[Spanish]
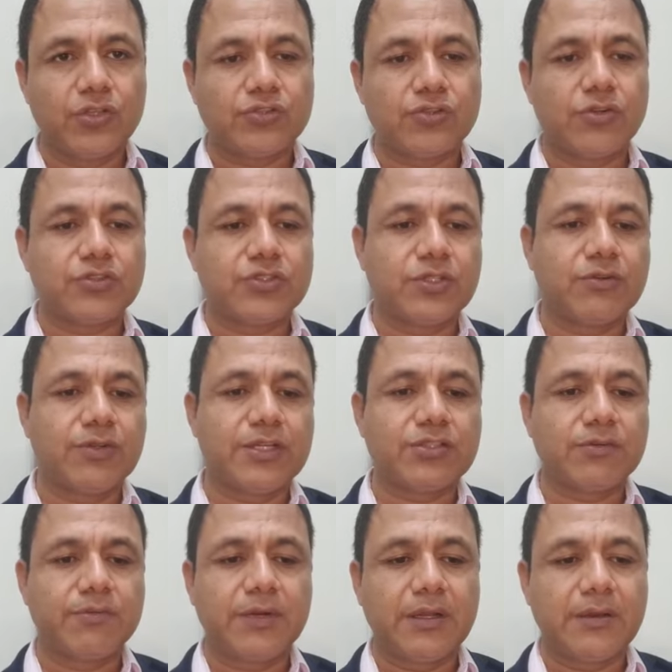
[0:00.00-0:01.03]
Solo
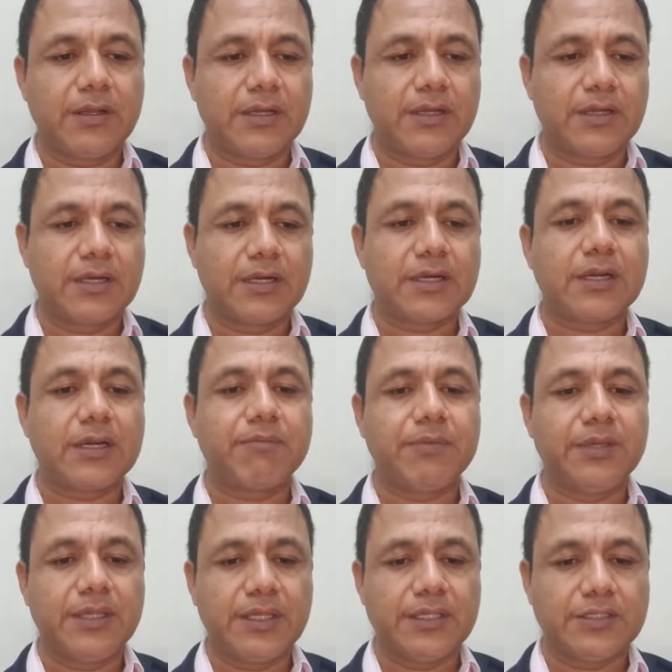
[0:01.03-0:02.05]
singularizo por la
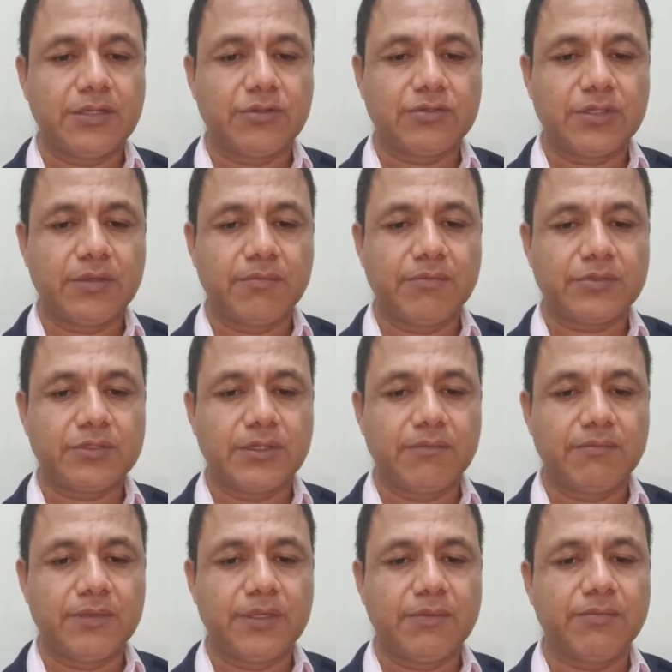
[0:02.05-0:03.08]
rapidez de los tiempos
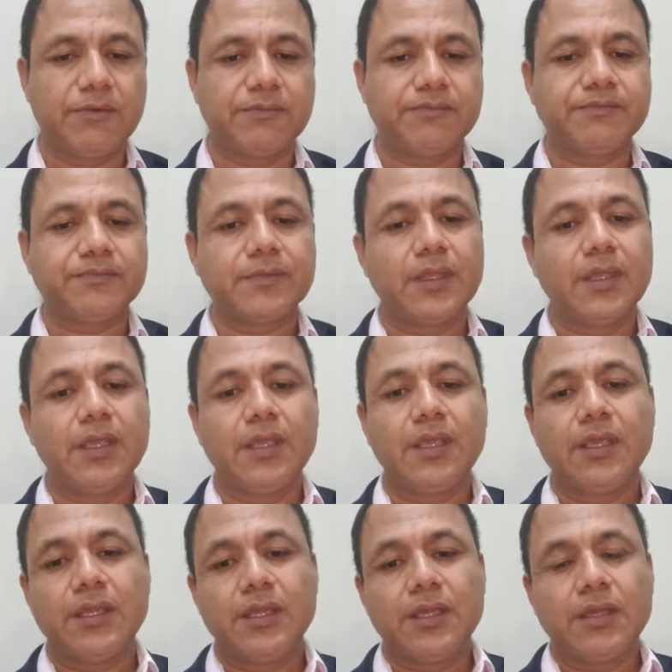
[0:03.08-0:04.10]
en vivo.
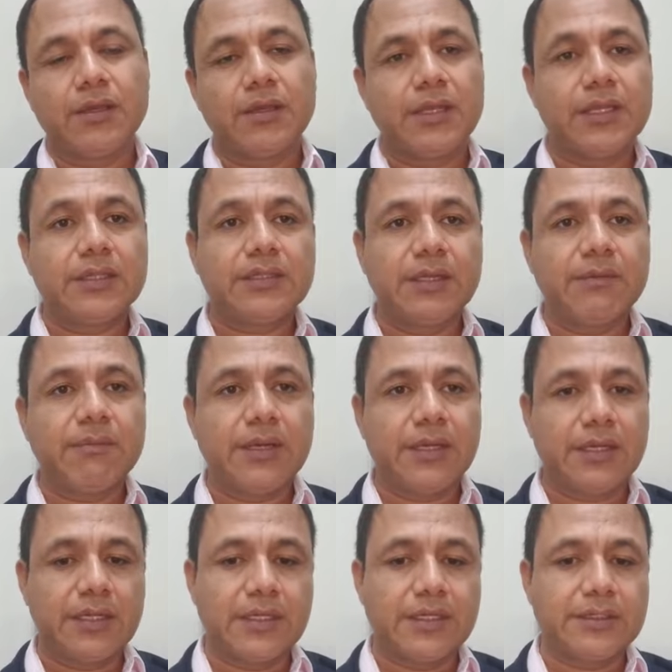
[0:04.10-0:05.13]
El
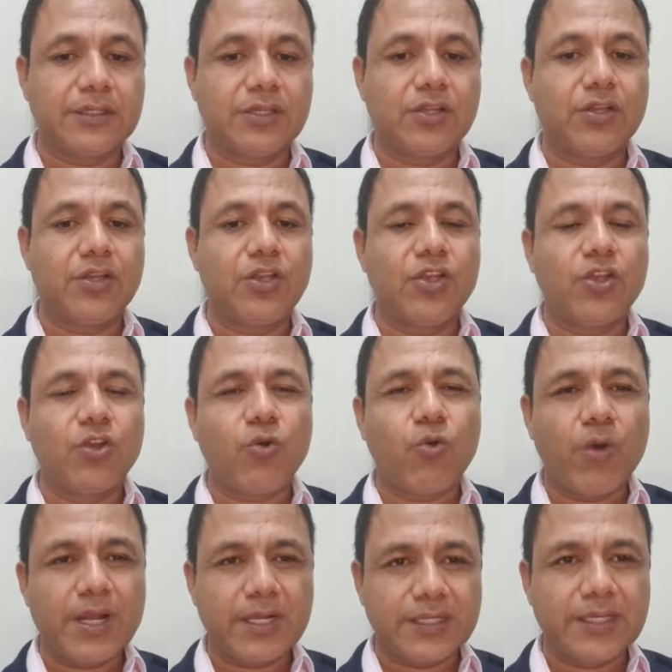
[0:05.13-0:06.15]
tema.
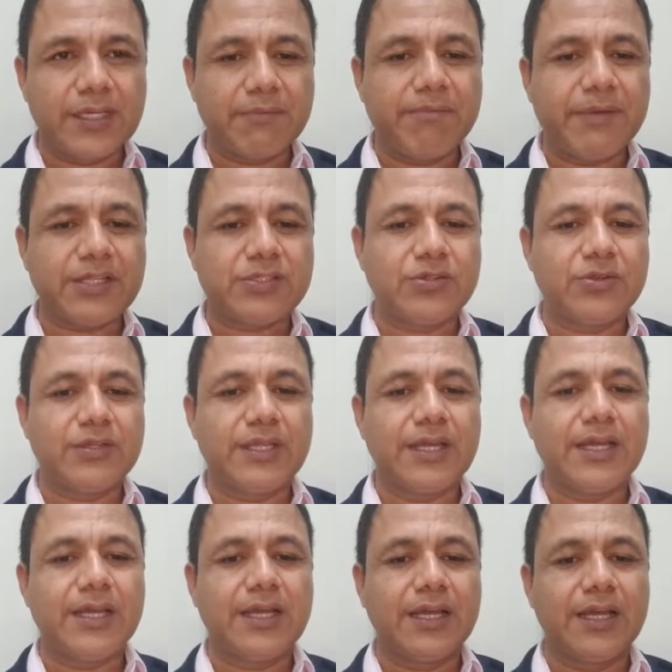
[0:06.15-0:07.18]
Cualquier
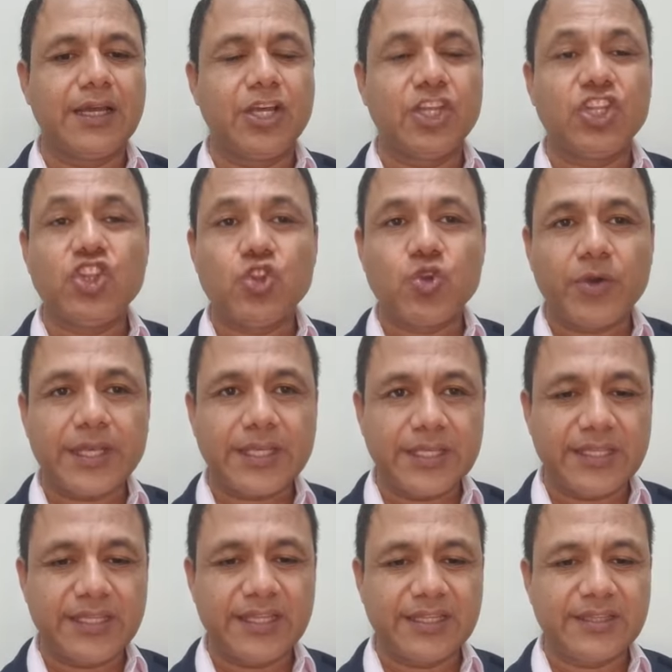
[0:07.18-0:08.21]
persona no
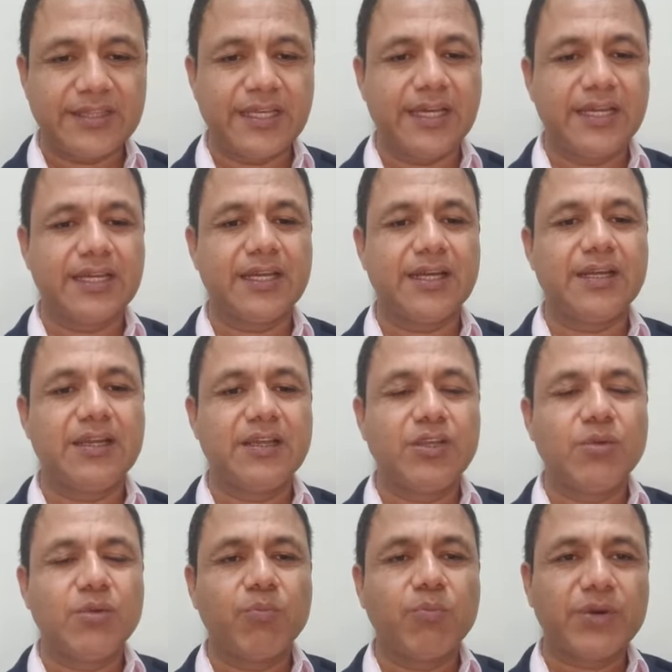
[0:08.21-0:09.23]
ejidataria
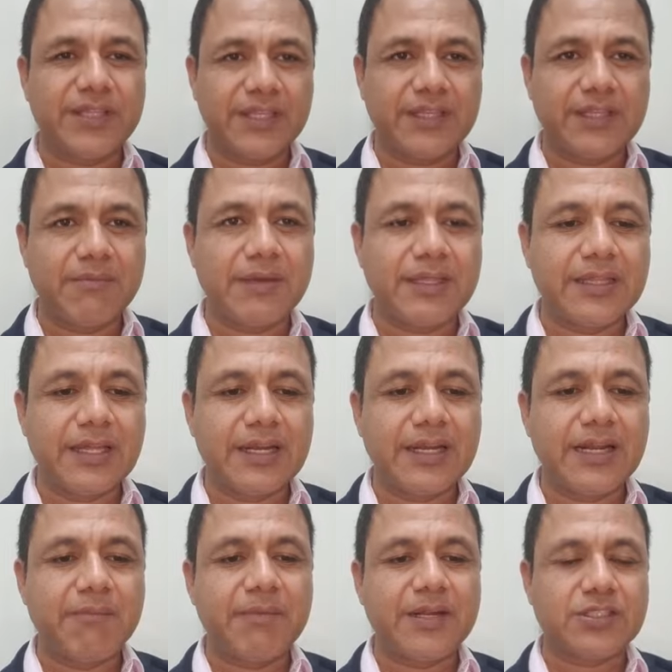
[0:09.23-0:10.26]
puede demandar
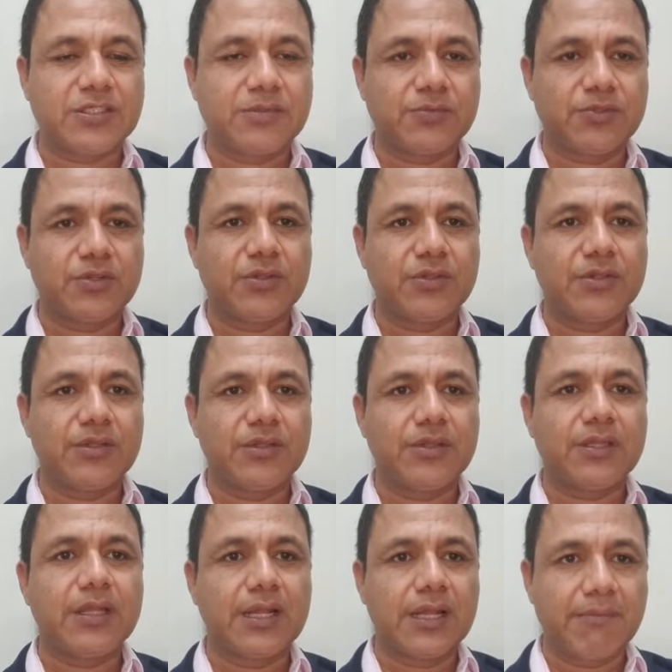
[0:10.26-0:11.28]
la
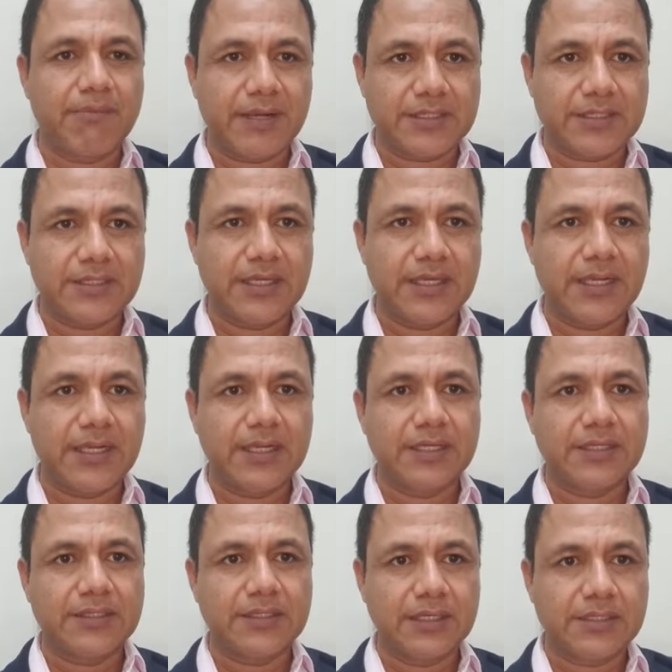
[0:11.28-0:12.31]
prescripción de la parcela,
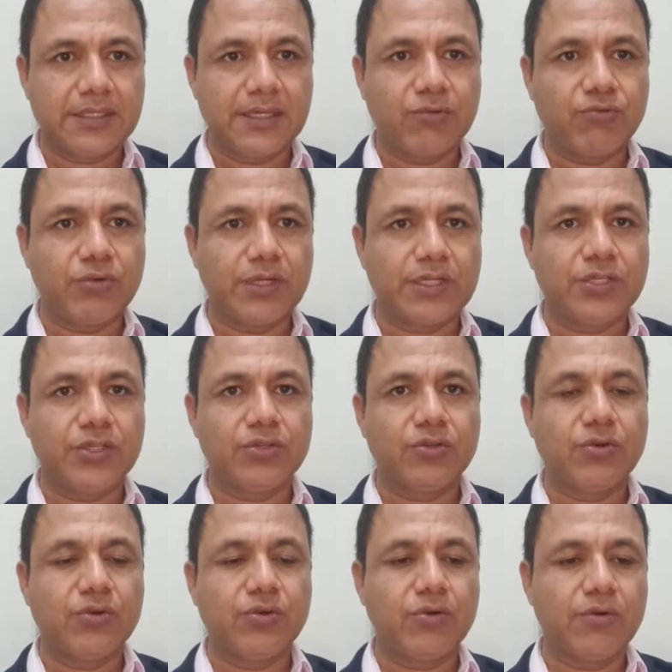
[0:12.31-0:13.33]
ya sea en un
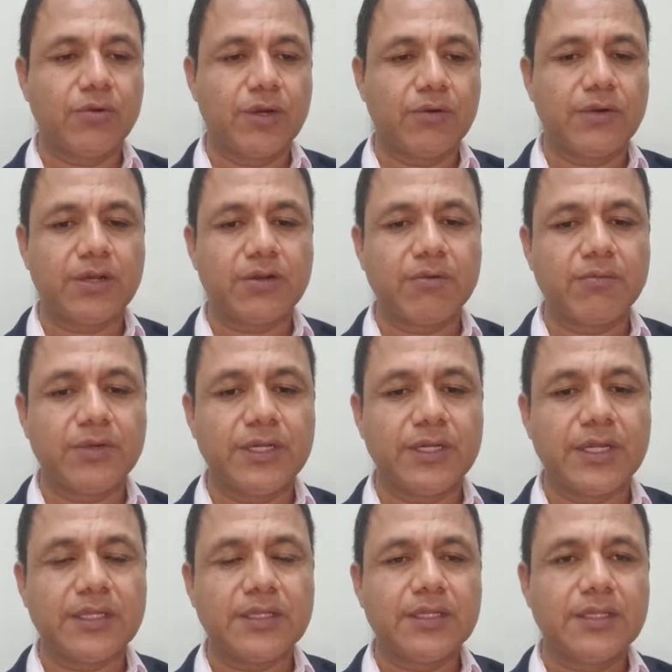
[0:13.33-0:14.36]
ejido o en una
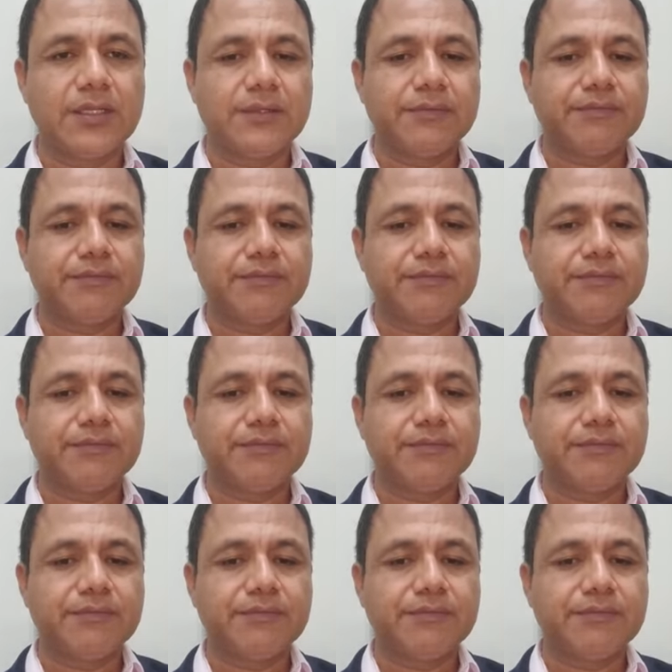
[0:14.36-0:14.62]
comunidad.